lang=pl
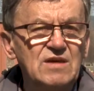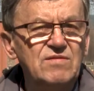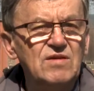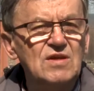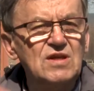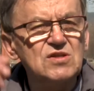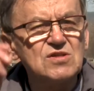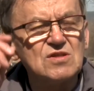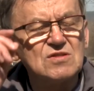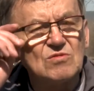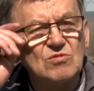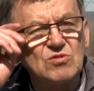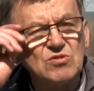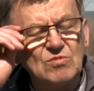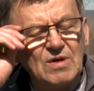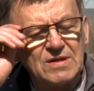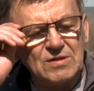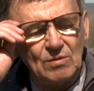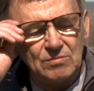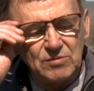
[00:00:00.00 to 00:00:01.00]
mhm. chwili się
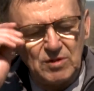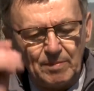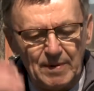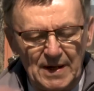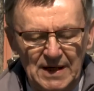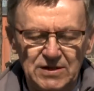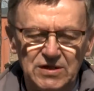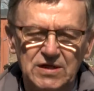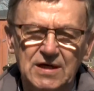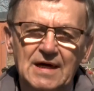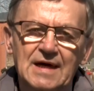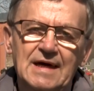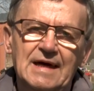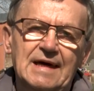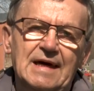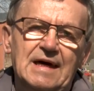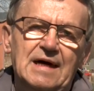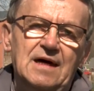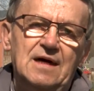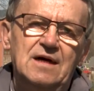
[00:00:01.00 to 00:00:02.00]
zgłosiła do mnie pani,
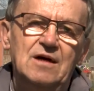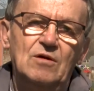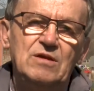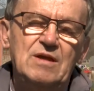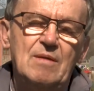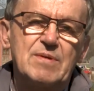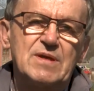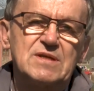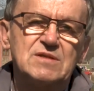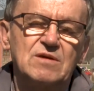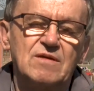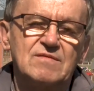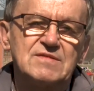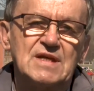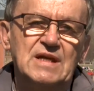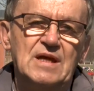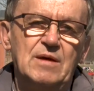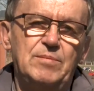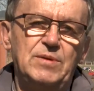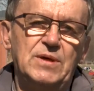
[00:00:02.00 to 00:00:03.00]
e, ona pracuje w
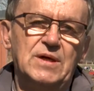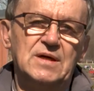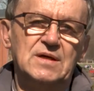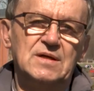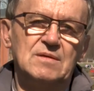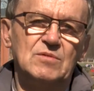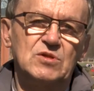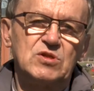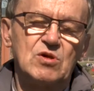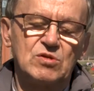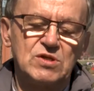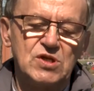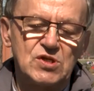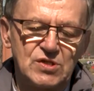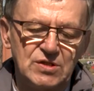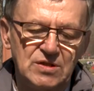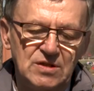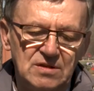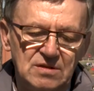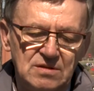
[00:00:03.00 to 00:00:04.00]
sklepie
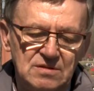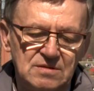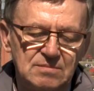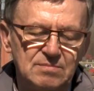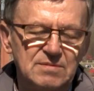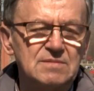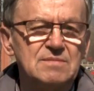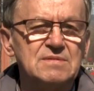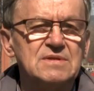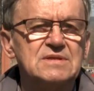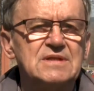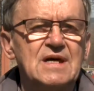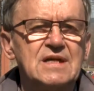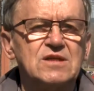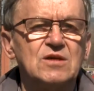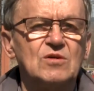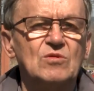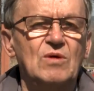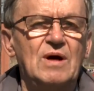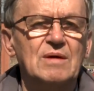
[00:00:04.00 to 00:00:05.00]
motorniczym z, y, z
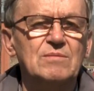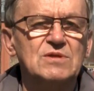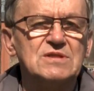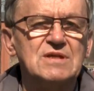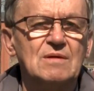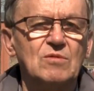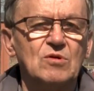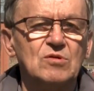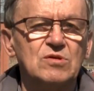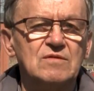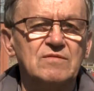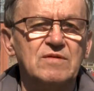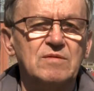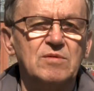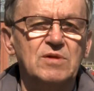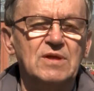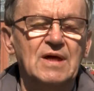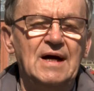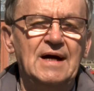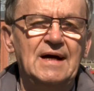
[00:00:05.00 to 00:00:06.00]
artykułami
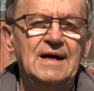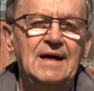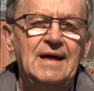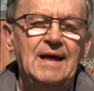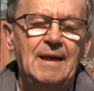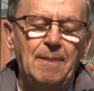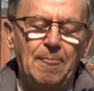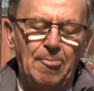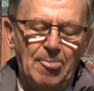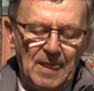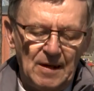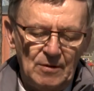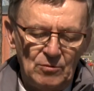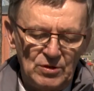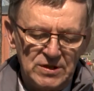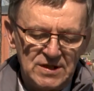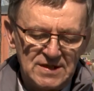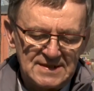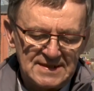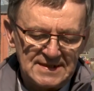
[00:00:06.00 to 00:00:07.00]
samochodowymi na
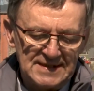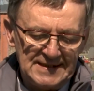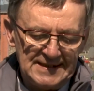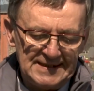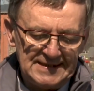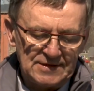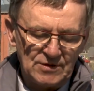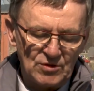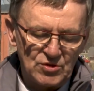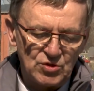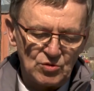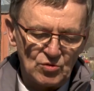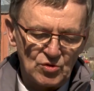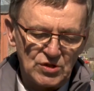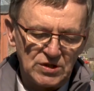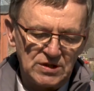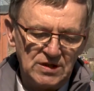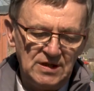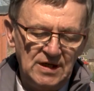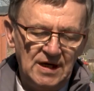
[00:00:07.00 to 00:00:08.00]
ulicy
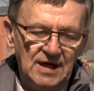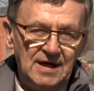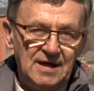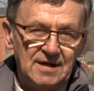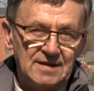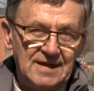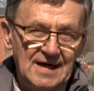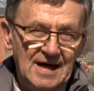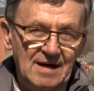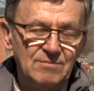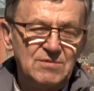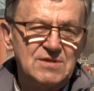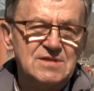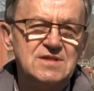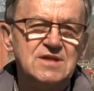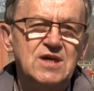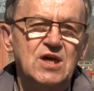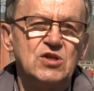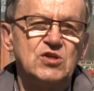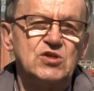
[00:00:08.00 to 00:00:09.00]
Kościuszki. Dała mi
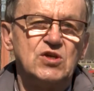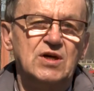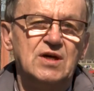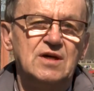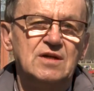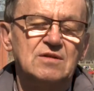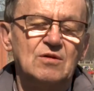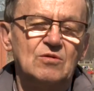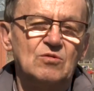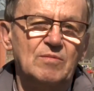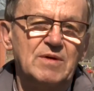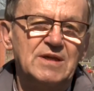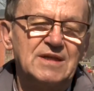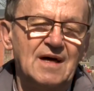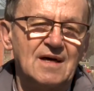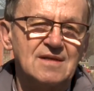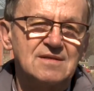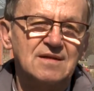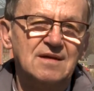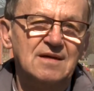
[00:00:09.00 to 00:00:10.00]
zdjęcie,
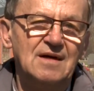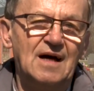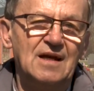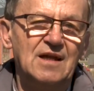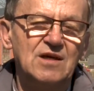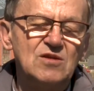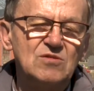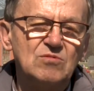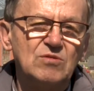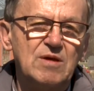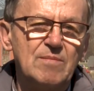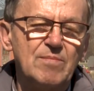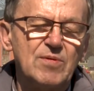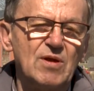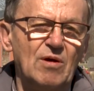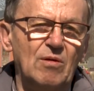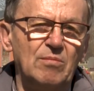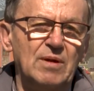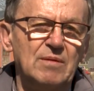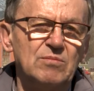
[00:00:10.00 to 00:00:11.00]
dokumentację, ale jest tutaj
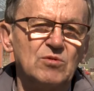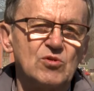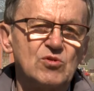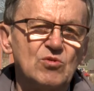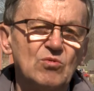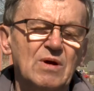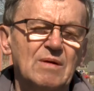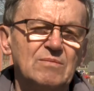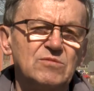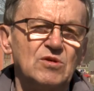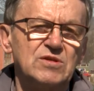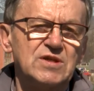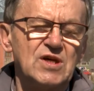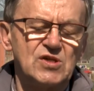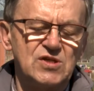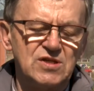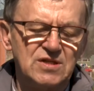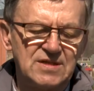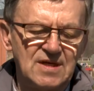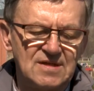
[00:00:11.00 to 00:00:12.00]
problem. No szukam to
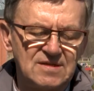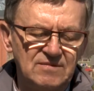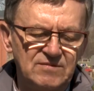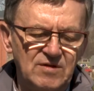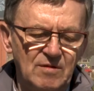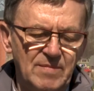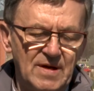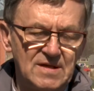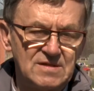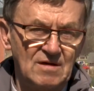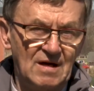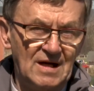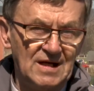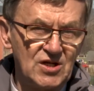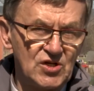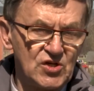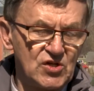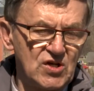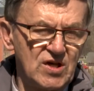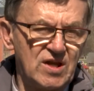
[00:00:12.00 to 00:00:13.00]
też intensywnie bardzo,
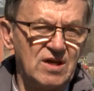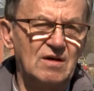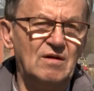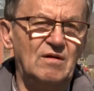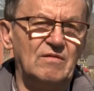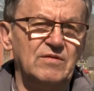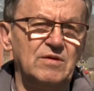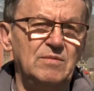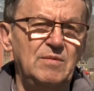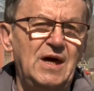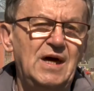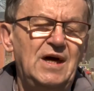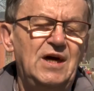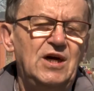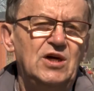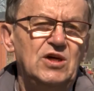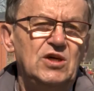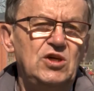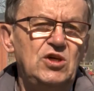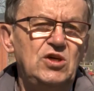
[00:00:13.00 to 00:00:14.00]
ale jest szeregowym
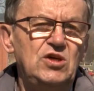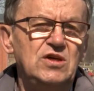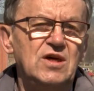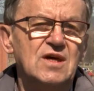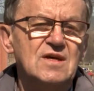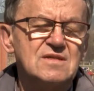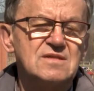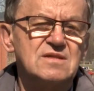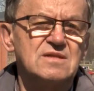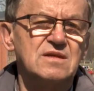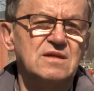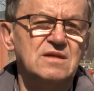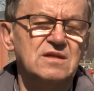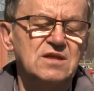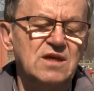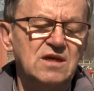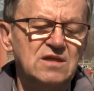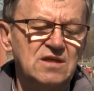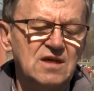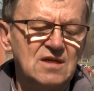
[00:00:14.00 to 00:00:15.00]
i jest, y,
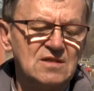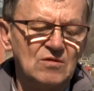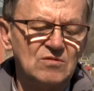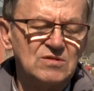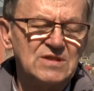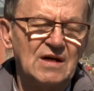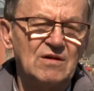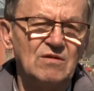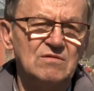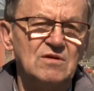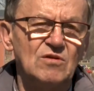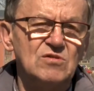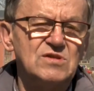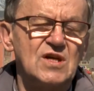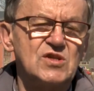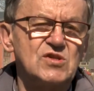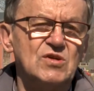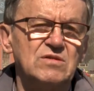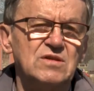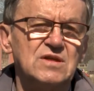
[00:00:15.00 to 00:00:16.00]
nie, nie jest
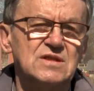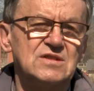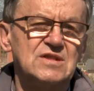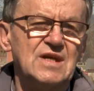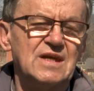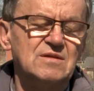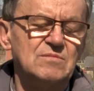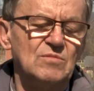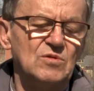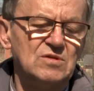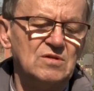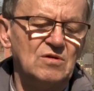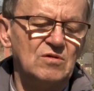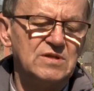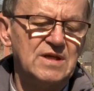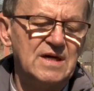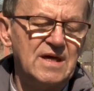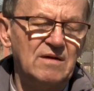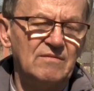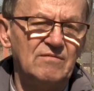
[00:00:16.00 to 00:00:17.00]
oznaczony żadnym
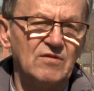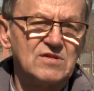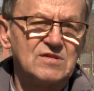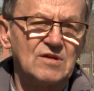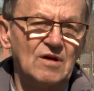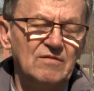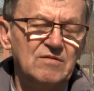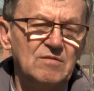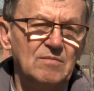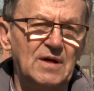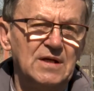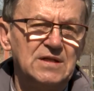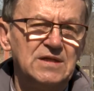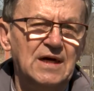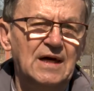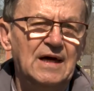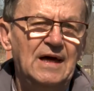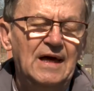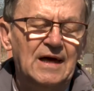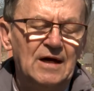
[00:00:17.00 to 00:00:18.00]
orderem wojskowym
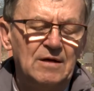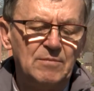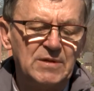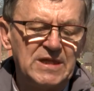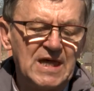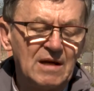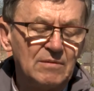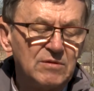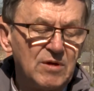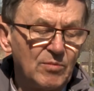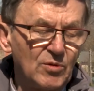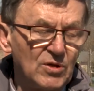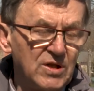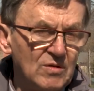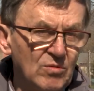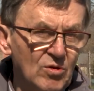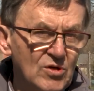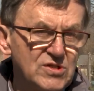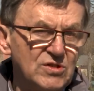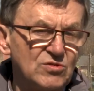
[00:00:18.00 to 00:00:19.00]
ani medalem
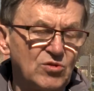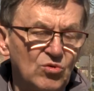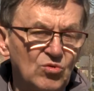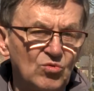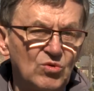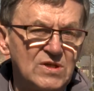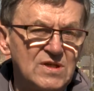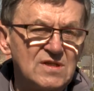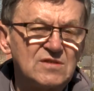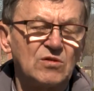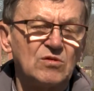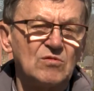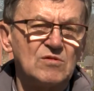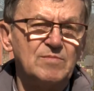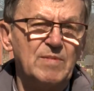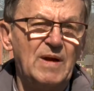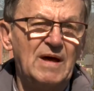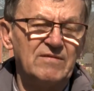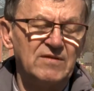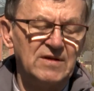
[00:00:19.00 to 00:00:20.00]
niepodległości, to tu jest istotą
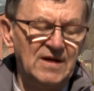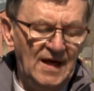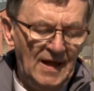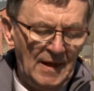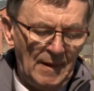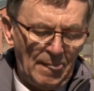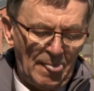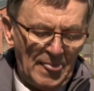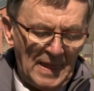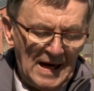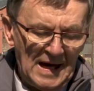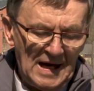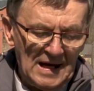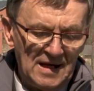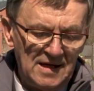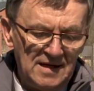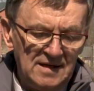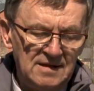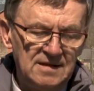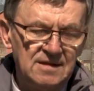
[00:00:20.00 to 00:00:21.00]
sprawy,
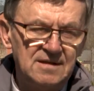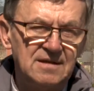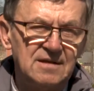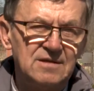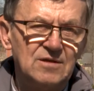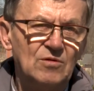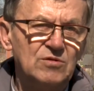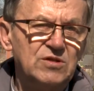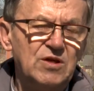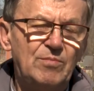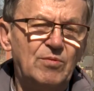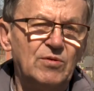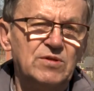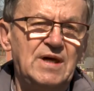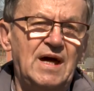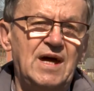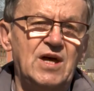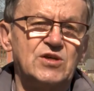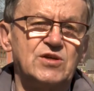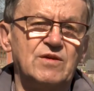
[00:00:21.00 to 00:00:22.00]
ale y, no nie
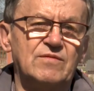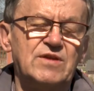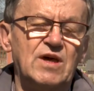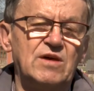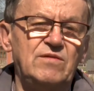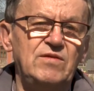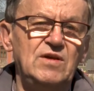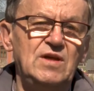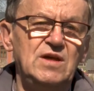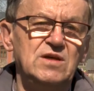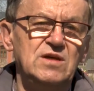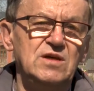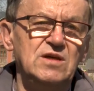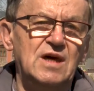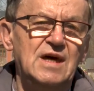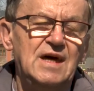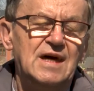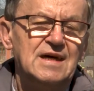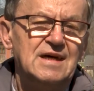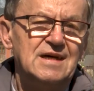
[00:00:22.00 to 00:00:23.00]
podaje się w tej chwili
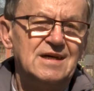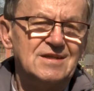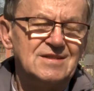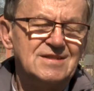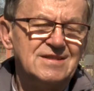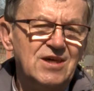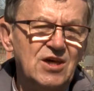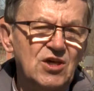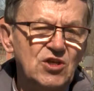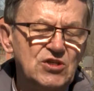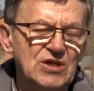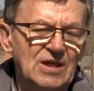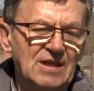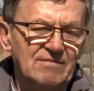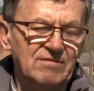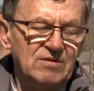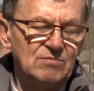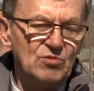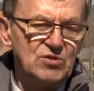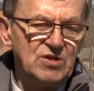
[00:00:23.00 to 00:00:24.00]
i y, zdjęcia,
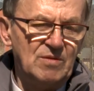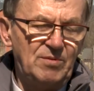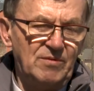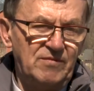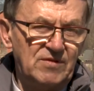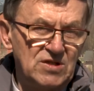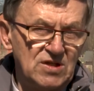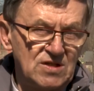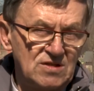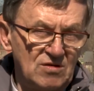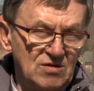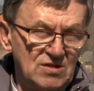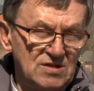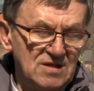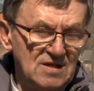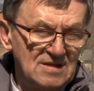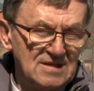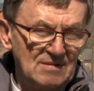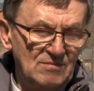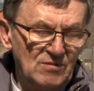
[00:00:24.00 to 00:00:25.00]
nawet muszę powiedzieć, to jest
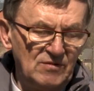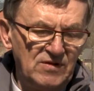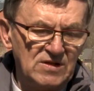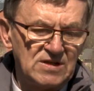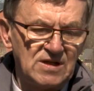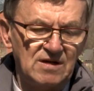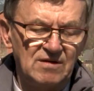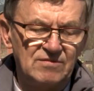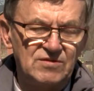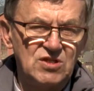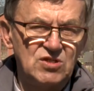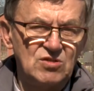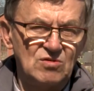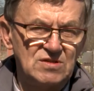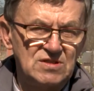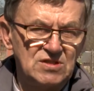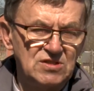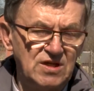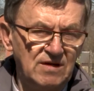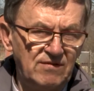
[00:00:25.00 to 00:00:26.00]
niesamowite. W
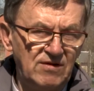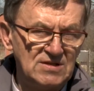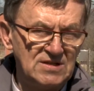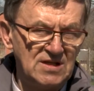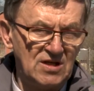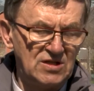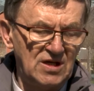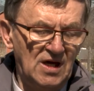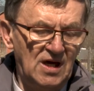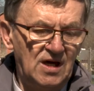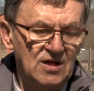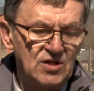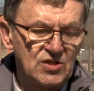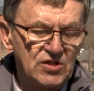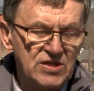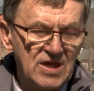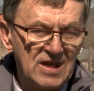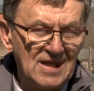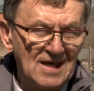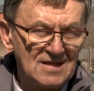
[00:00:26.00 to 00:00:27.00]

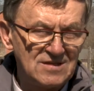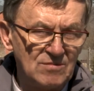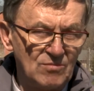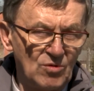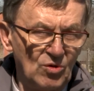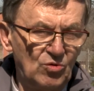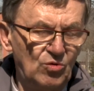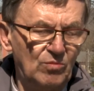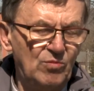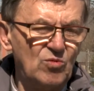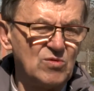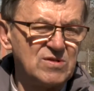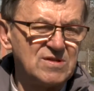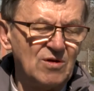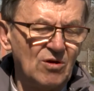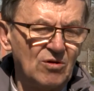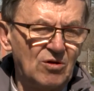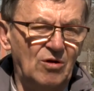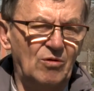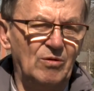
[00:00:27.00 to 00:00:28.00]
1914 roku był
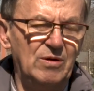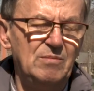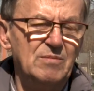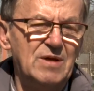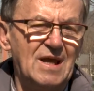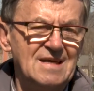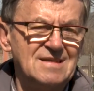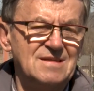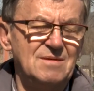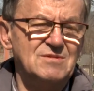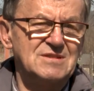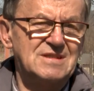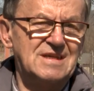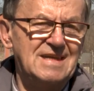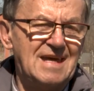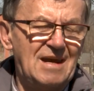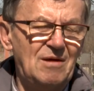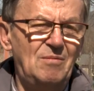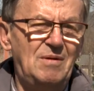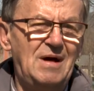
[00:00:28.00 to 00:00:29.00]
Sokołem razem z
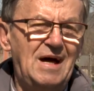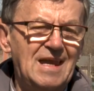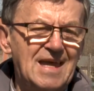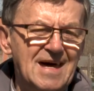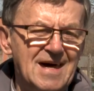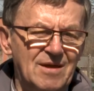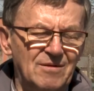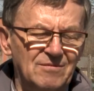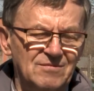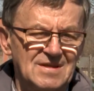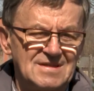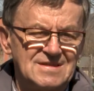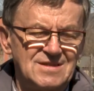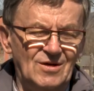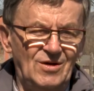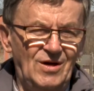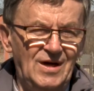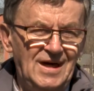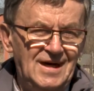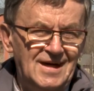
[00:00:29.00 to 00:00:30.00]
generałem Hallerem, więc
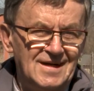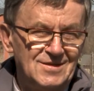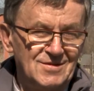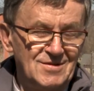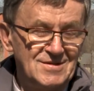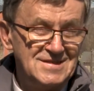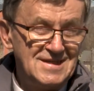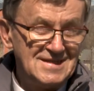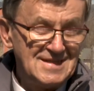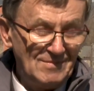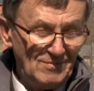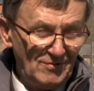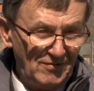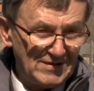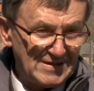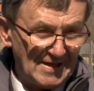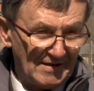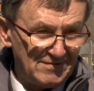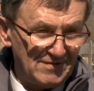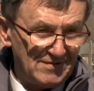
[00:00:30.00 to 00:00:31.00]
no to jest
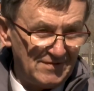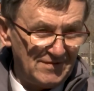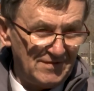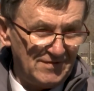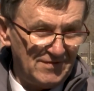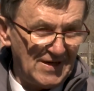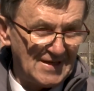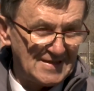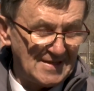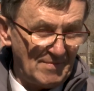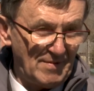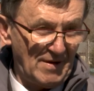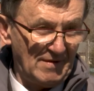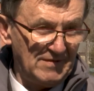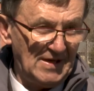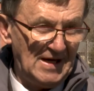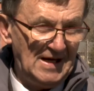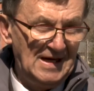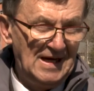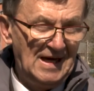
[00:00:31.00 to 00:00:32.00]
niesamowita wiedza,
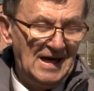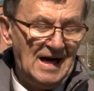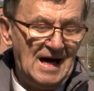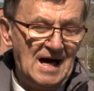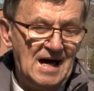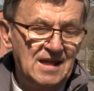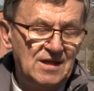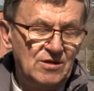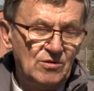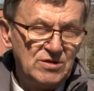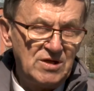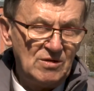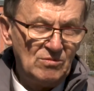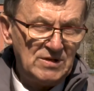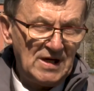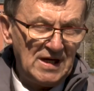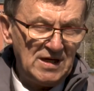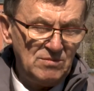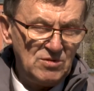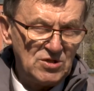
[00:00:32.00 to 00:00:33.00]
prawda? Ale no nie
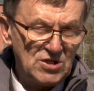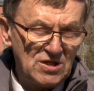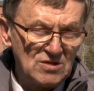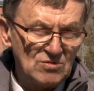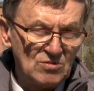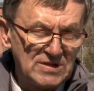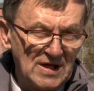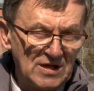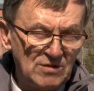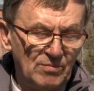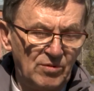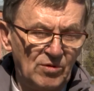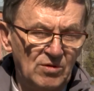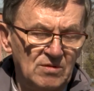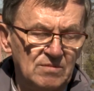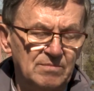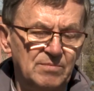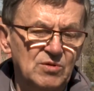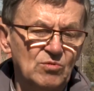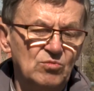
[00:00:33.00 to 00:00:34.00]
udaje mi się nic ustalić,
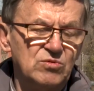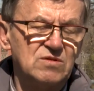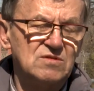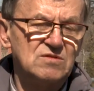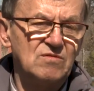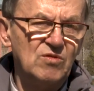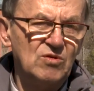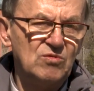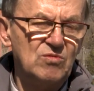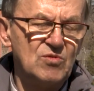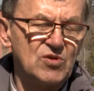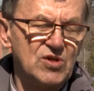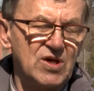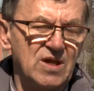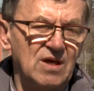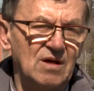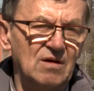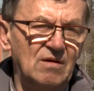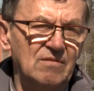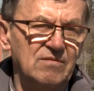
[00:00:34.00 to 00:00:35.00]
bo był zwykłym
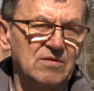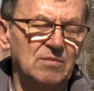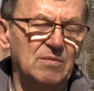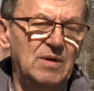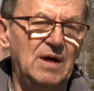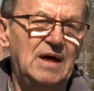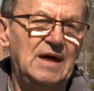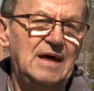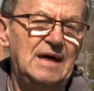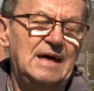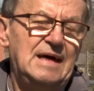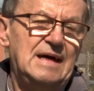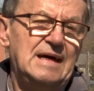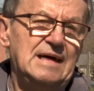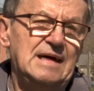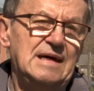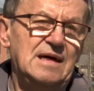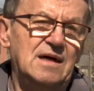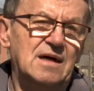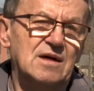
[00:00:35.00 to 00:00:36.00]
szeregowym,
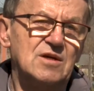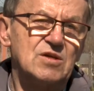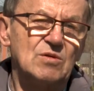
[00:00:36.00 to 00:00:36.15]
E,